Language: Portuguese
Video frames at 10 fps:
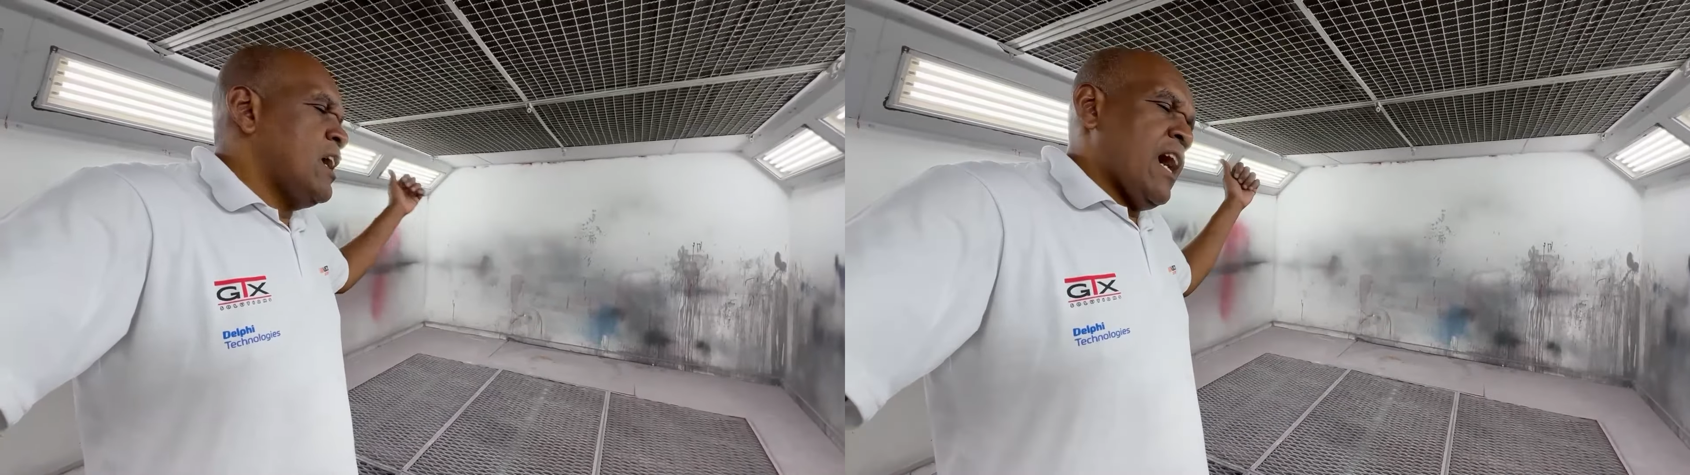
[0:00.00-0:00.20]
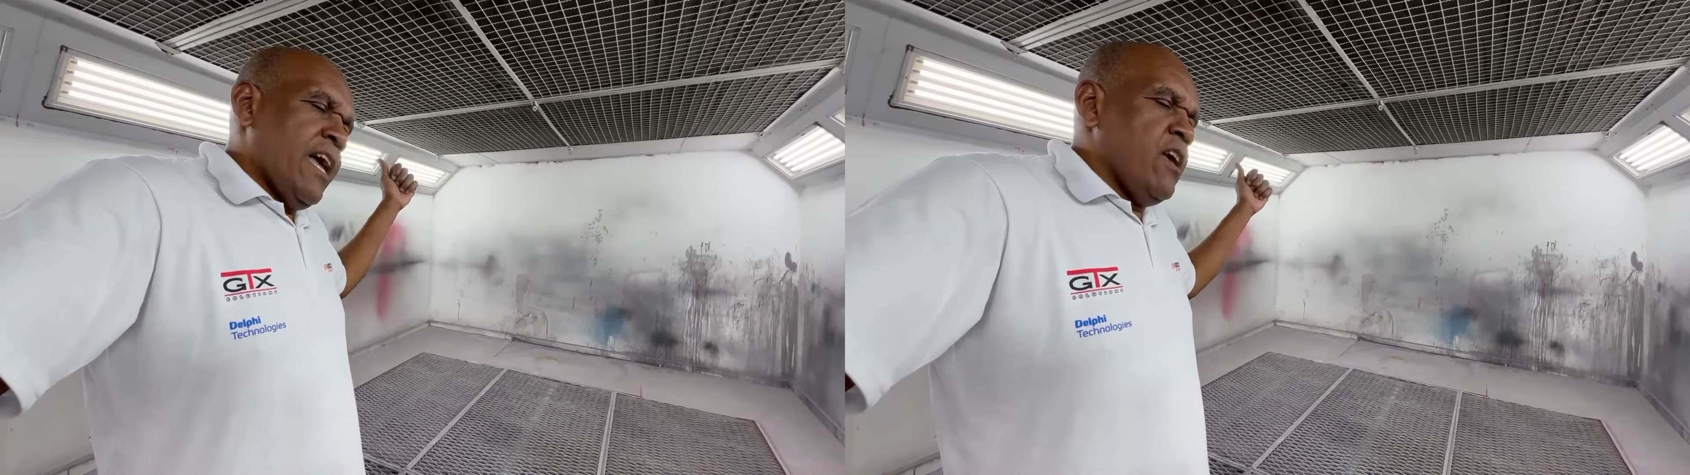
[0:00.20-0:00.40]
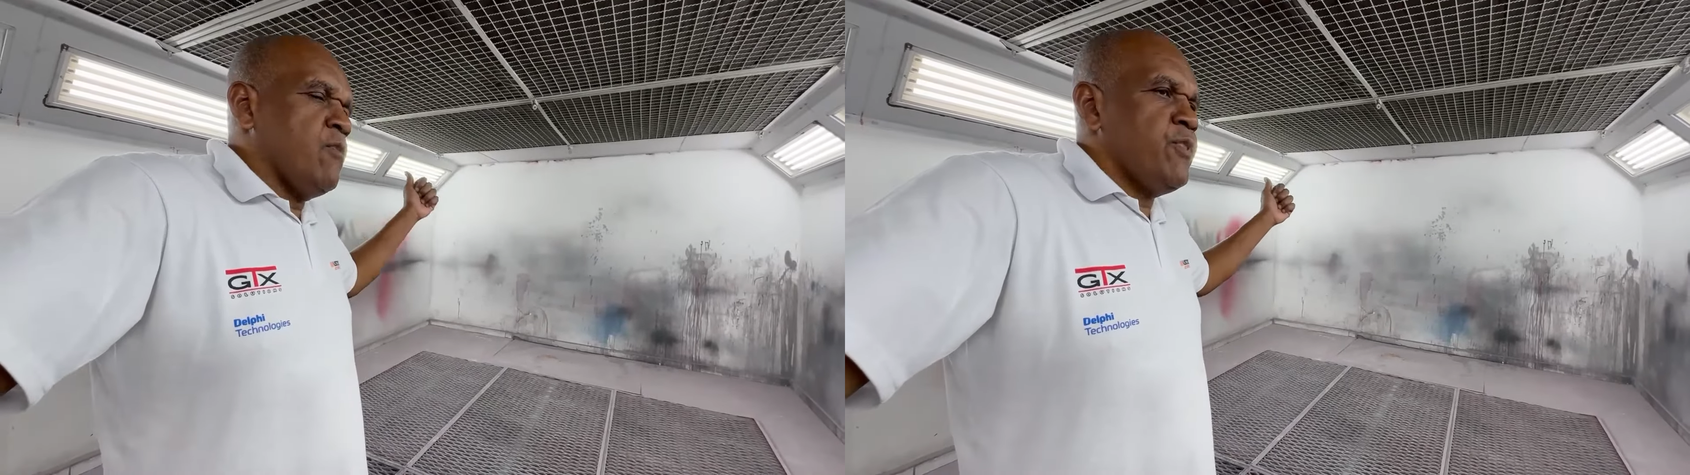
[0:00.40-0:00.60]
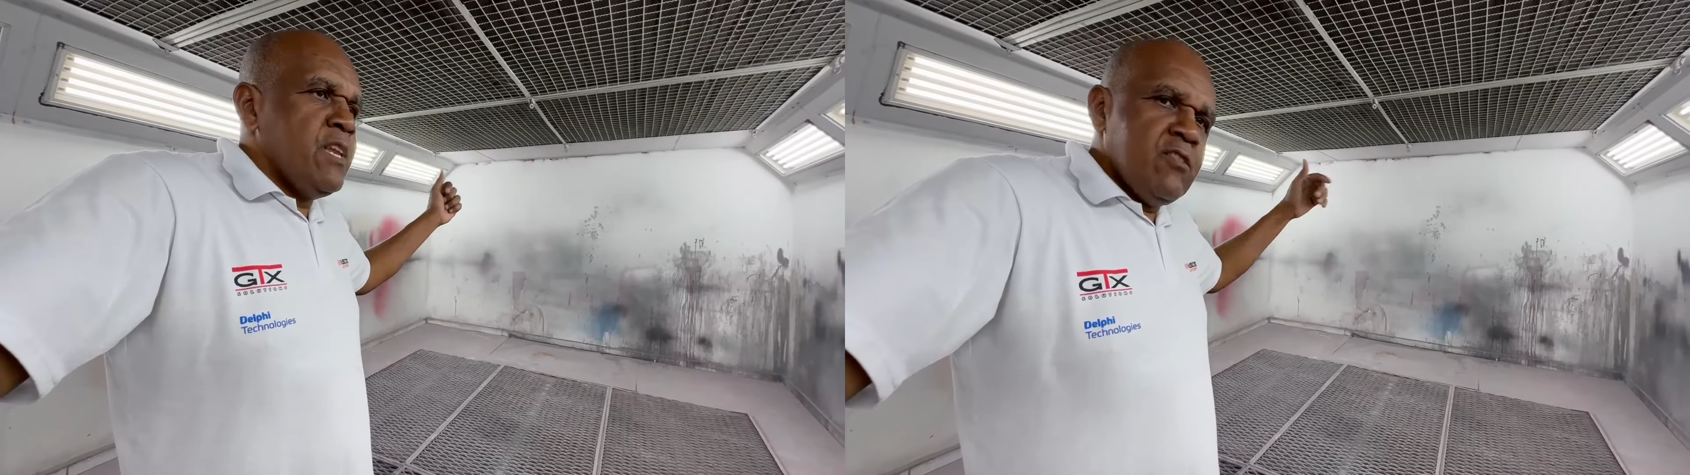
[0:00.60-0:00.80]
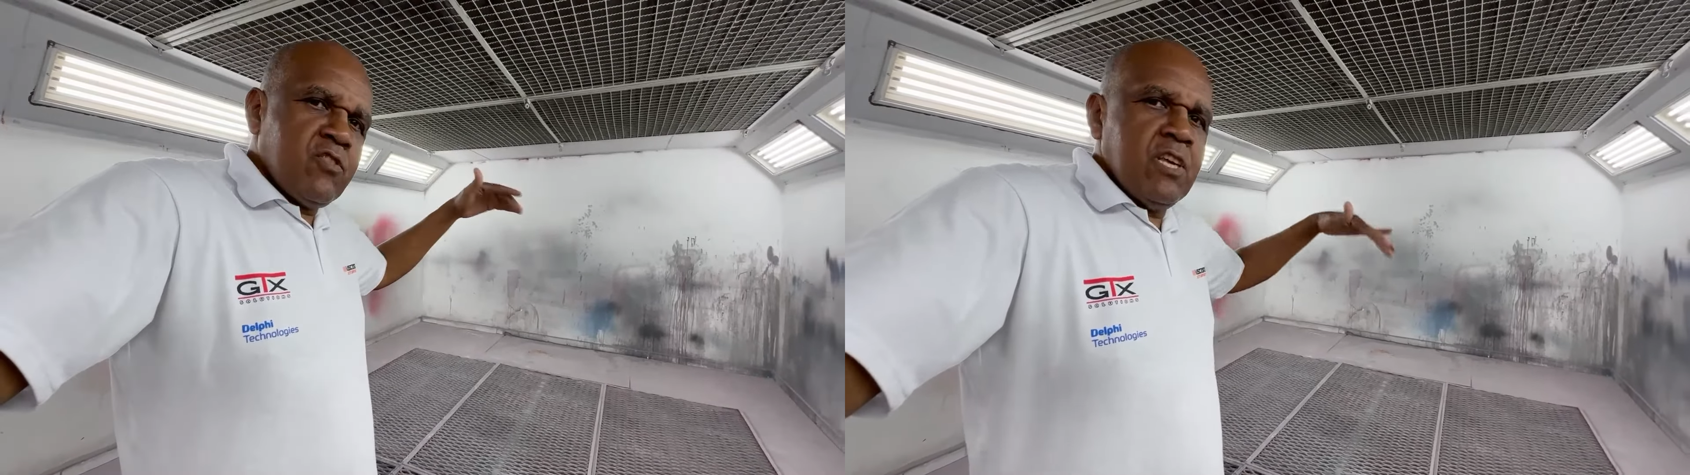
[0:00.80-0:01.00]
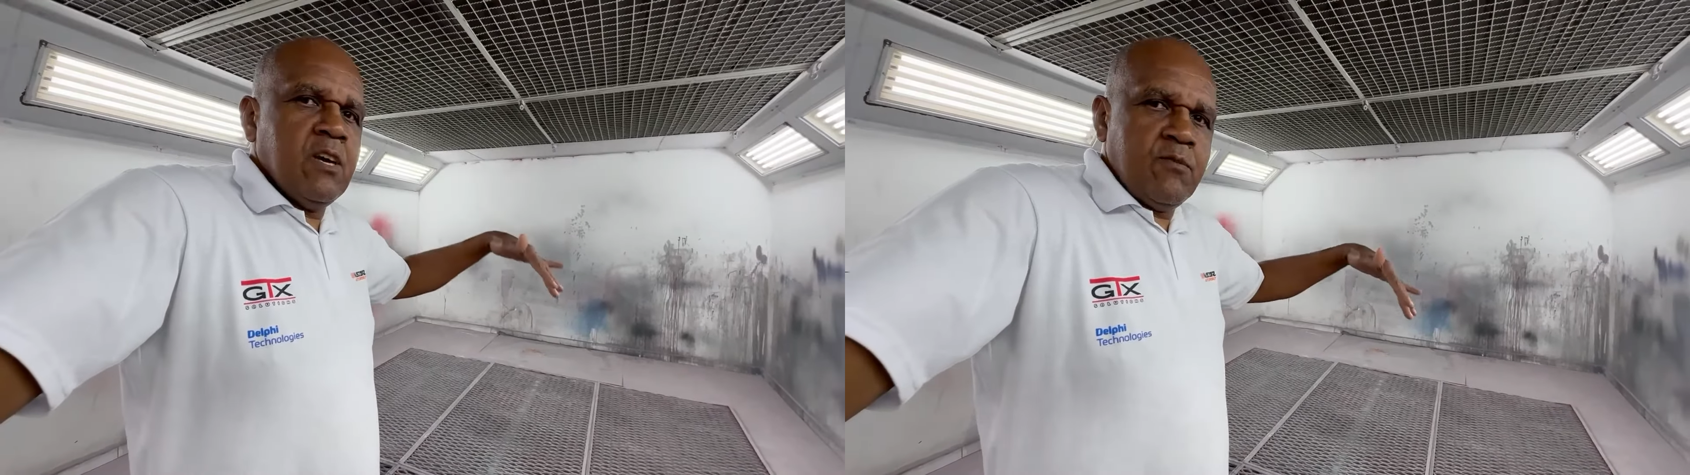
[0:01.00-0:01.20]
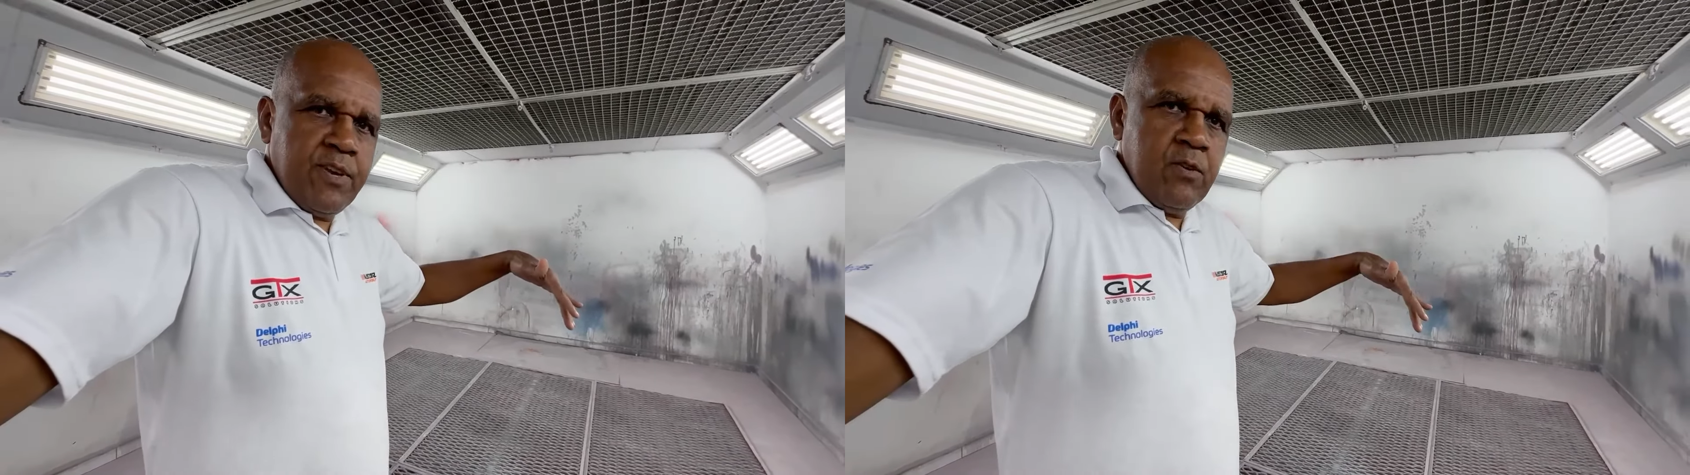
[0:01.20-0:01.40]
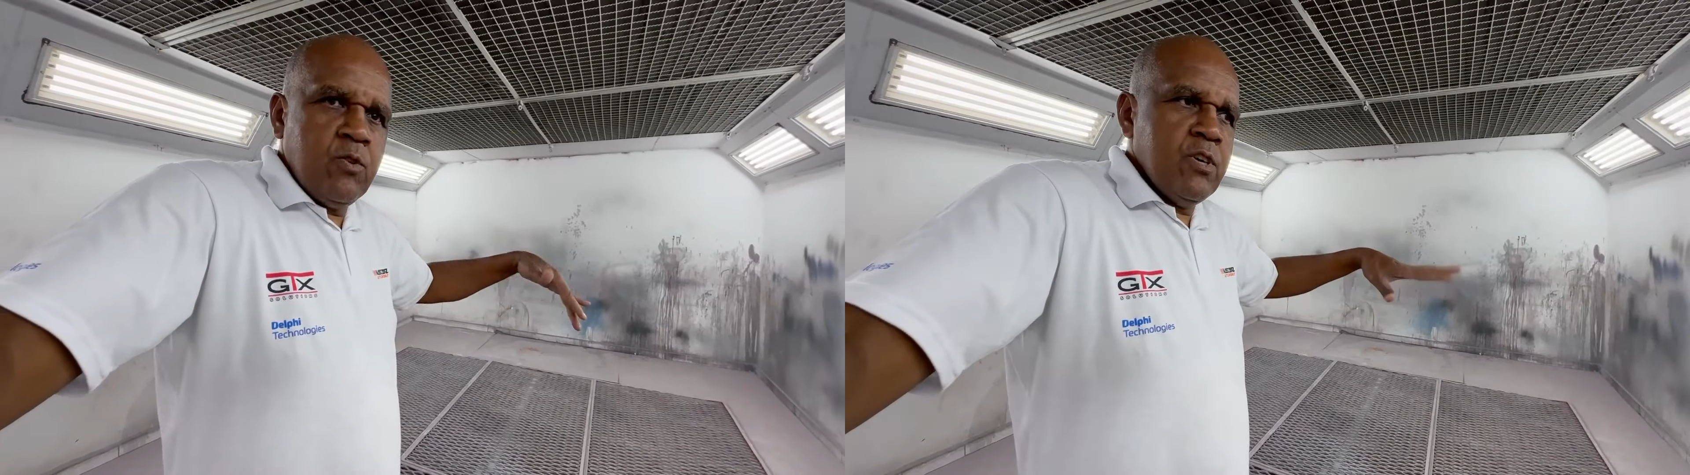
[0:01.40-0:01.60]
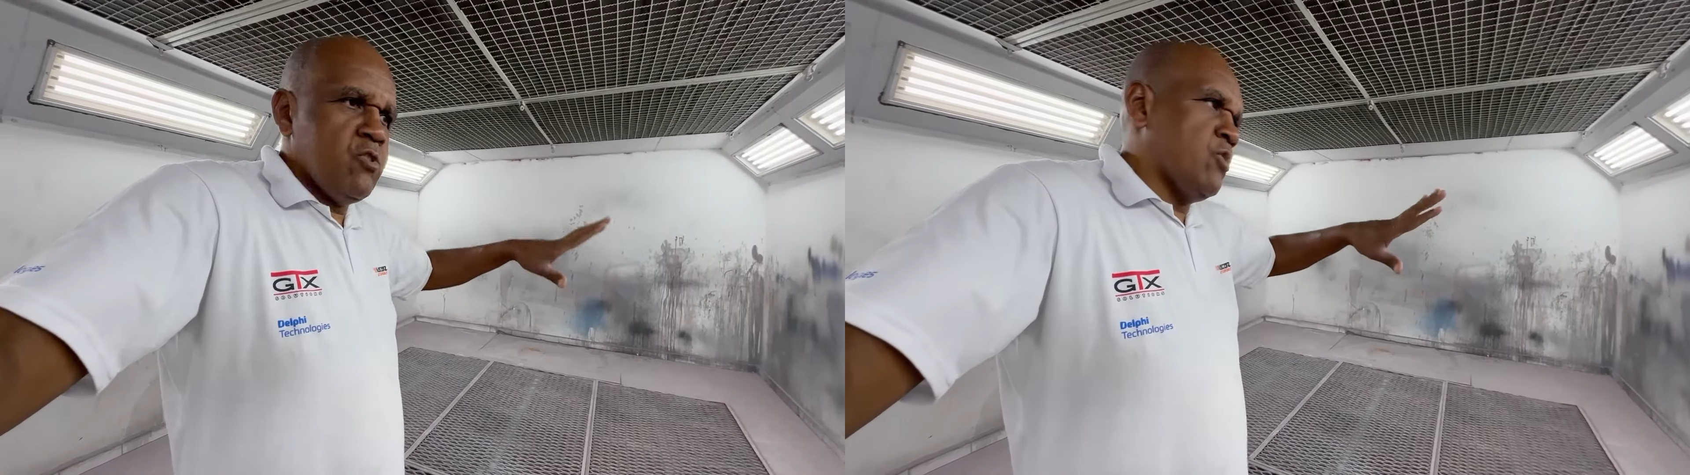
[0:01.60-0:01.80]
Aí é o Vinícius que não veio hoje,